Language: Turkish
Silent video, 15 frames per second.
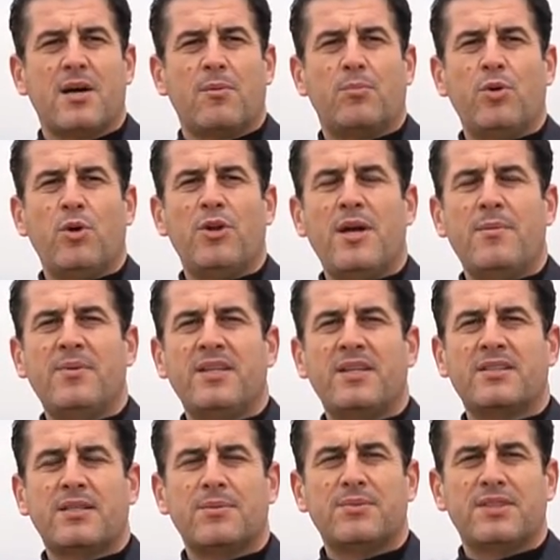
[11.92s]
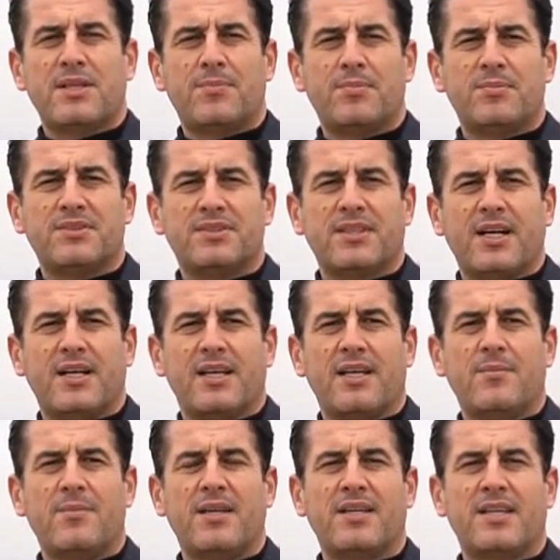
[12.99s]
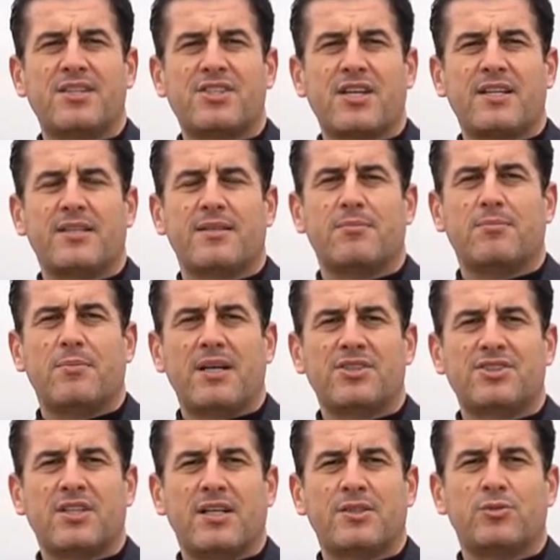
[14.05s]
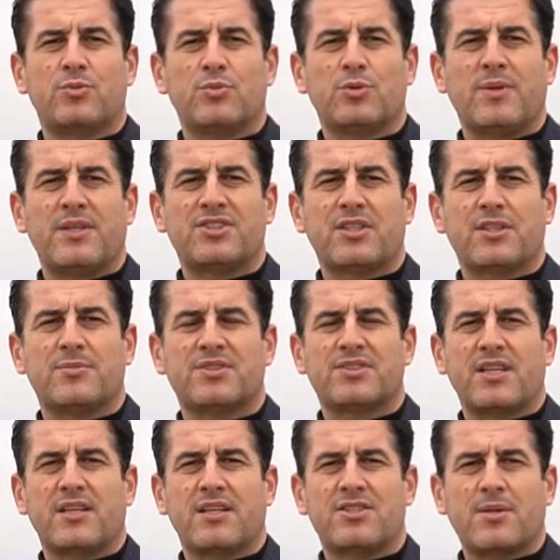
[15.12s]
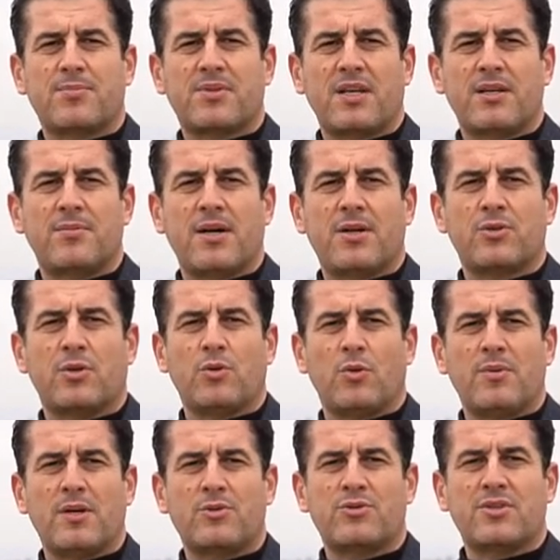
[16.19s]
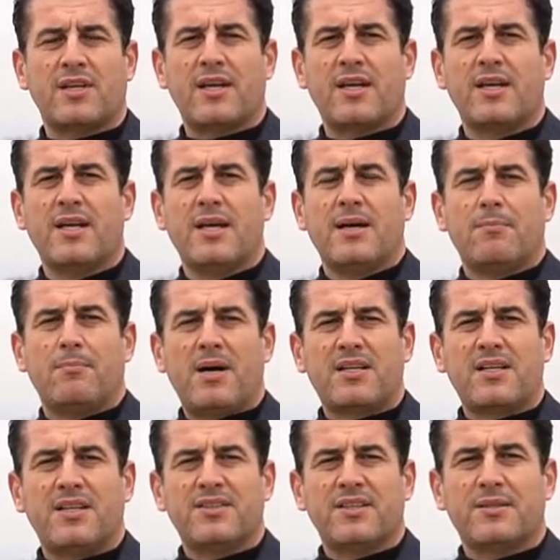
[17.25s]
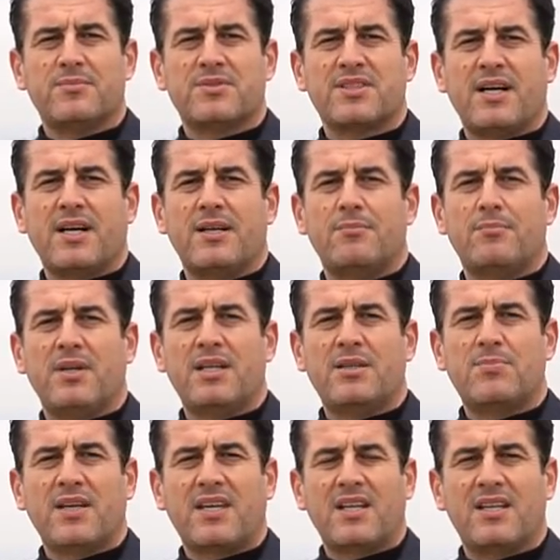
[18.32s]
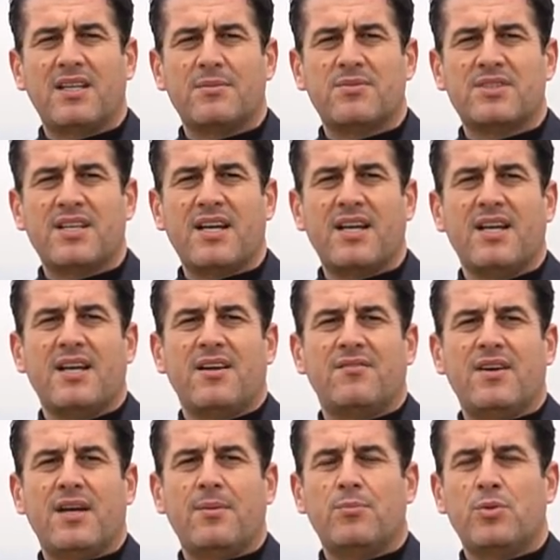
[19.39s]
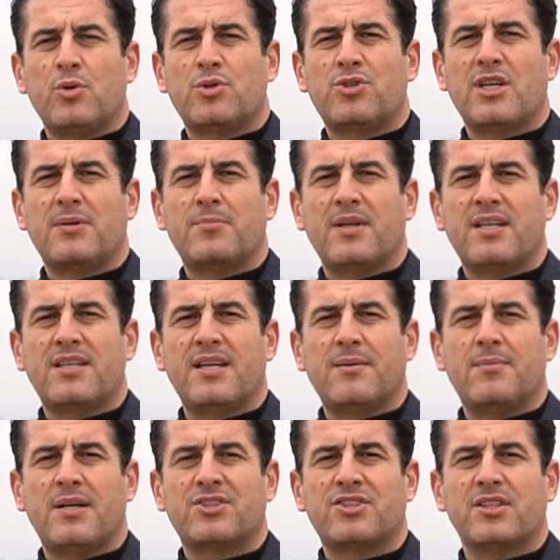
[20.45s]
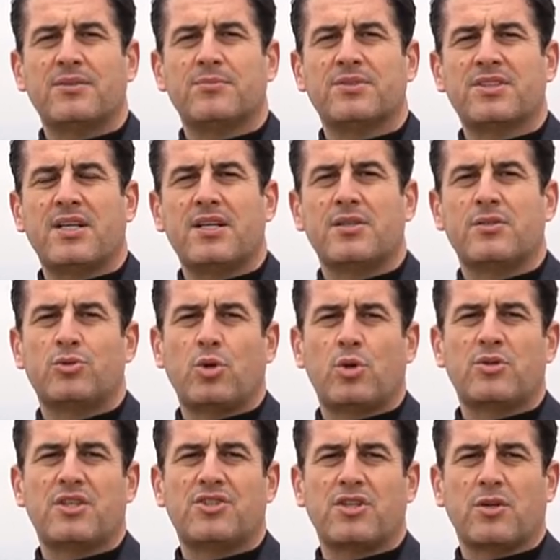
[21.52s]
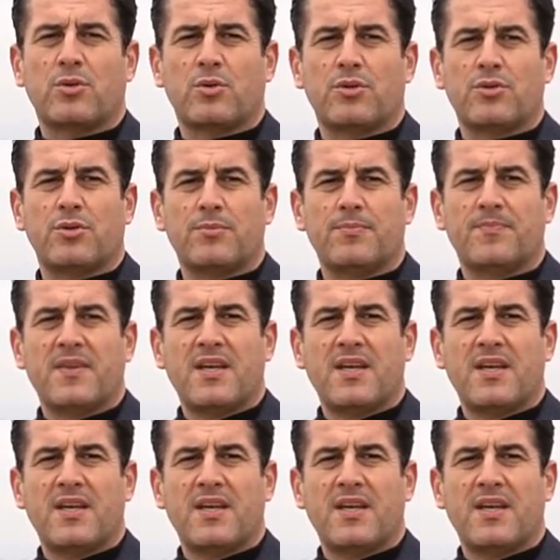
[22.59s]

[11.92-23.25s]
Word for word: Bu önemli yatırımın yapımında emeği geçen başta Cumhurbaşkanımız Sayın Recep Tayyip Erdoğan olmak üzere bakanlarımıza, milletvekillerimize ve Büyükşehir Belediye Başkanımıza çok teşekkür ediyorum.